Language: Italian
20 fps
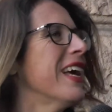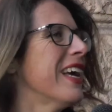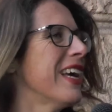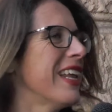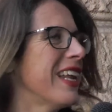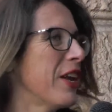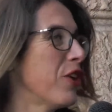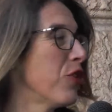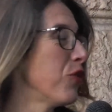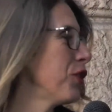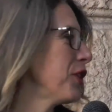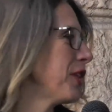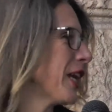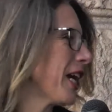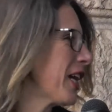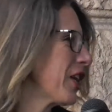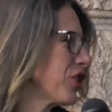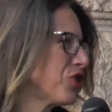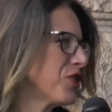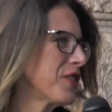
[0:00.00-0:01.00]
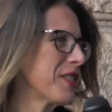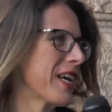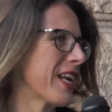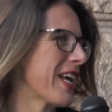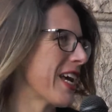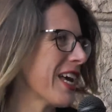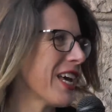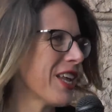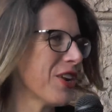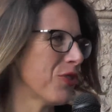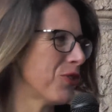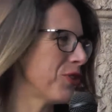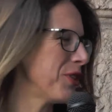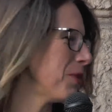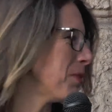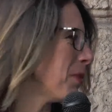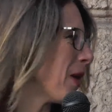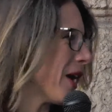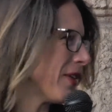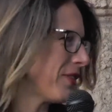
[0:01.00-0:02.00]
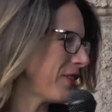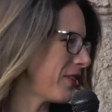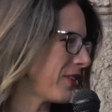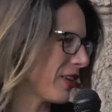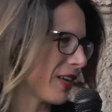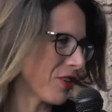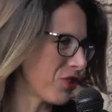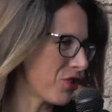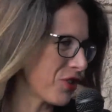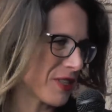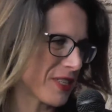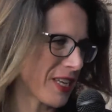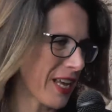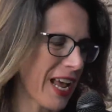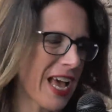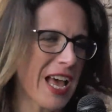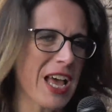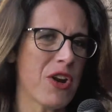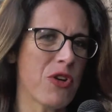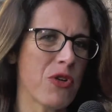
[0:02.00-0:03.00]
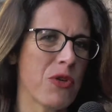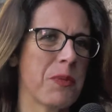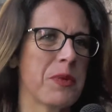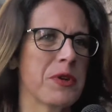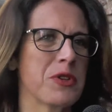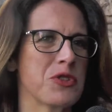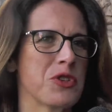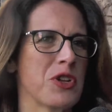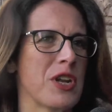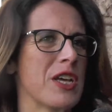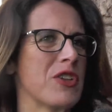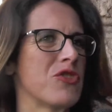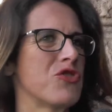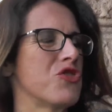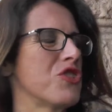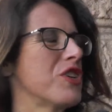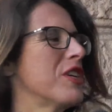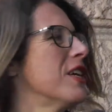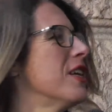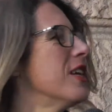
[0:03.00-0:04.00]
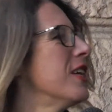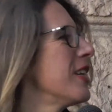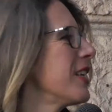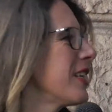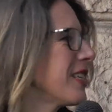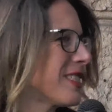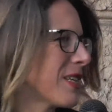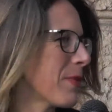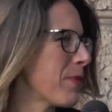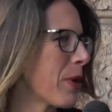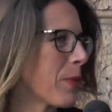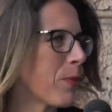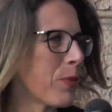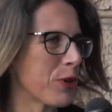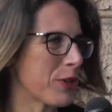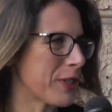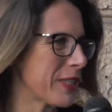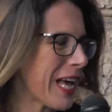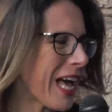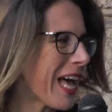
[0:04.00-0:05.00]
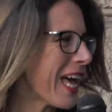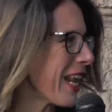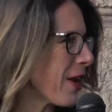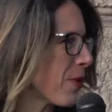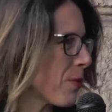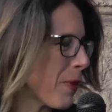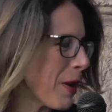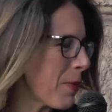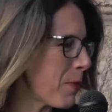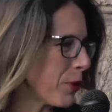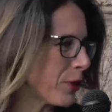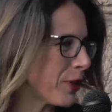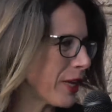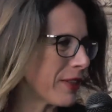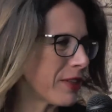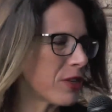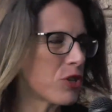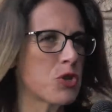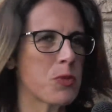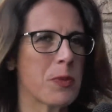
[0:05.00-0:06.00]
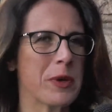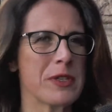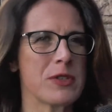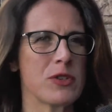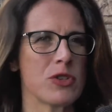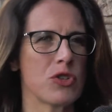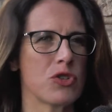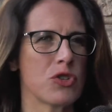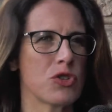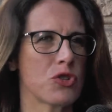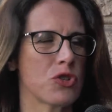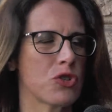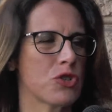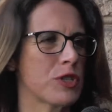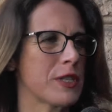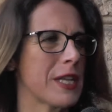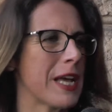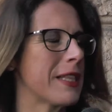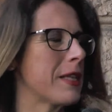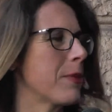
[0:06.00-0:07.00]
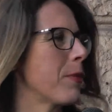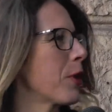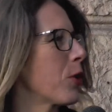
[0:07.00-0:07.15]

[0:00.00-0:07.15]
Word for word: eh, le novità che ci saranno, i dibattiti che ci saranno, i personaggi che saprà portare, un bel po' di anticipazioni ci sono state.